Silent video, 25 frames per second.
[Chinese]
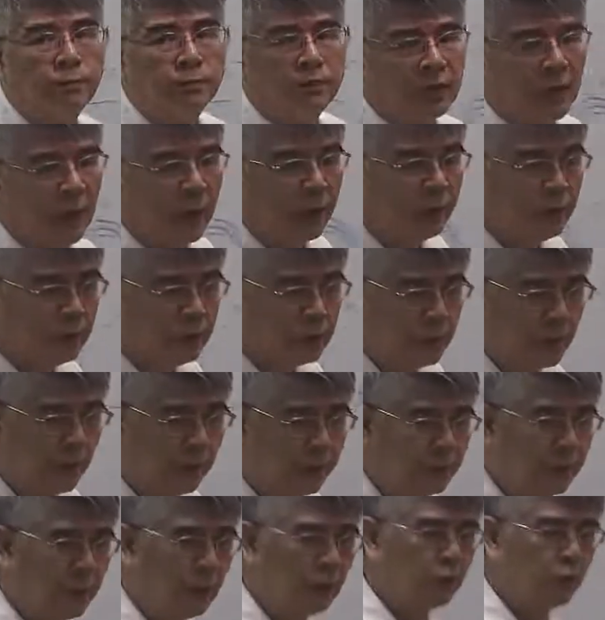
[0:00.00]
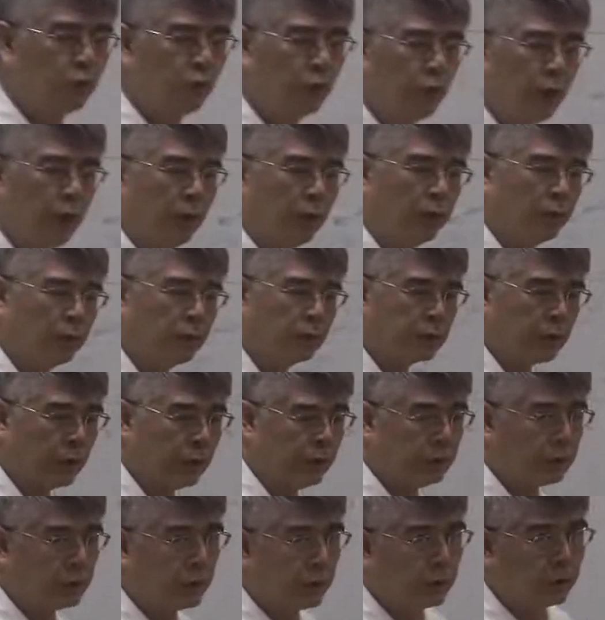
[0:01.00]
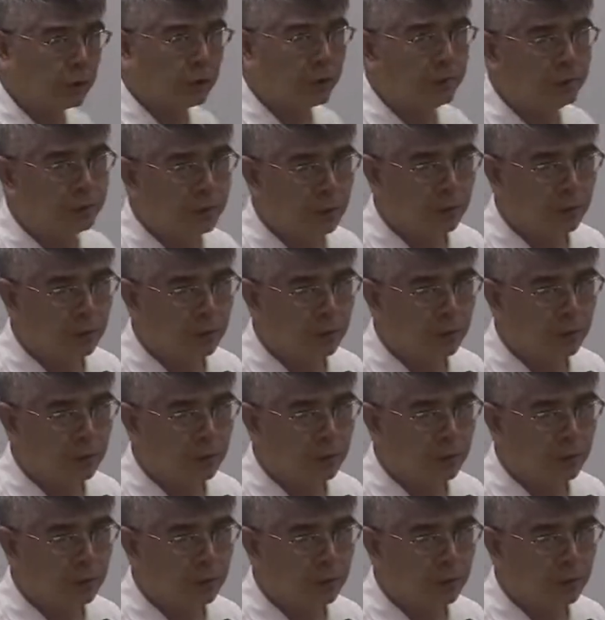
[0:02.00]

残余项标准化以后的残余项，跟